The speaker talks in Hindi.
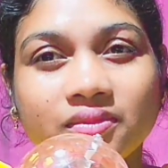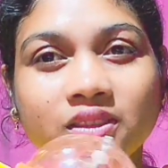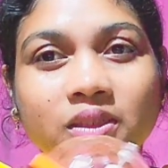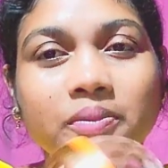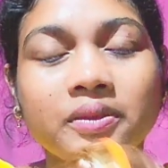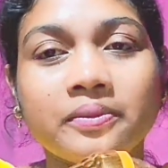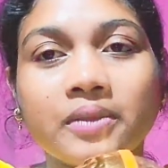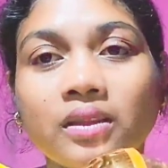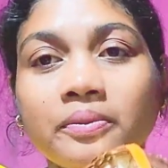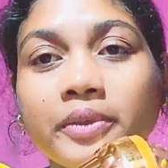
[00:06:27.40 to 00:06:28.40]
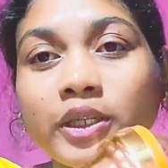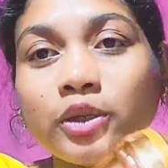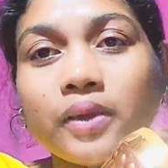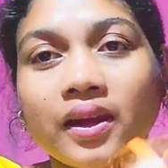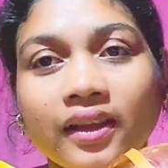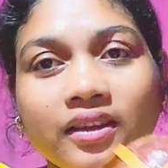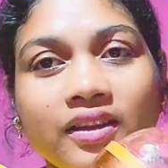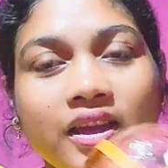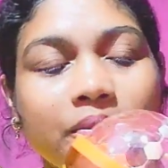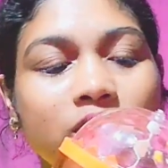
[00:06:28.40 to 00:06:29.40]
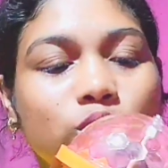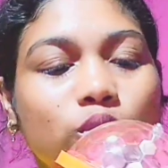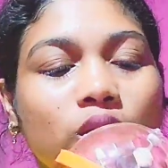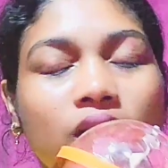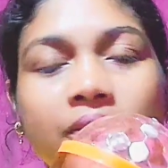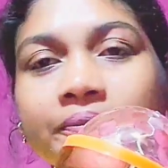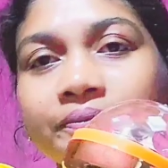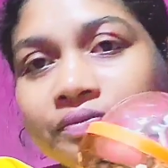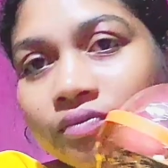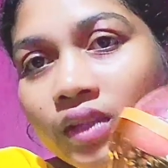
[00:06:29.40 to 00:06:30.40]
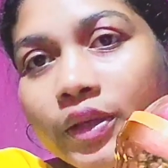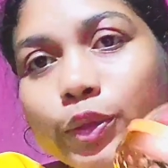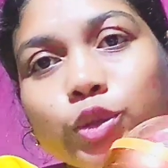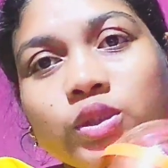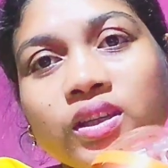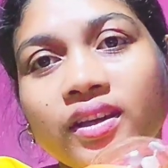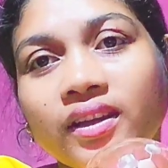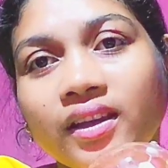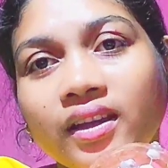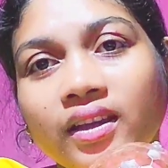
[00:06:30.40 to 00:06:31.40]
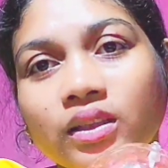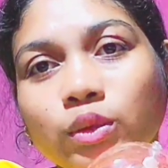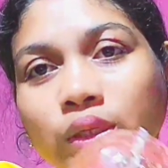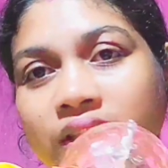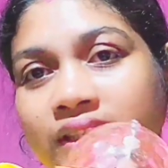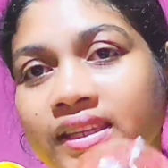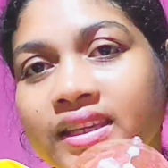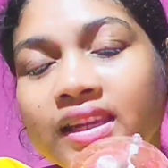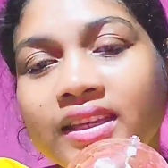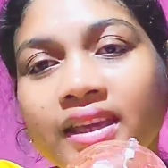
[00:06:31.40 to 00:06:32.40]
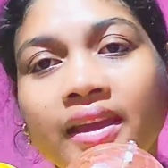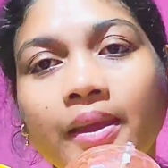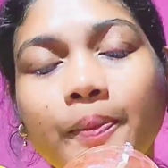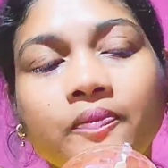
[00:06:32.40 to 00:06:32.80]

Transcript: जब भी मतलब वीडियो बनाते टाइम इसको ना यूज करेंगे तो इसीलिए लिए हैं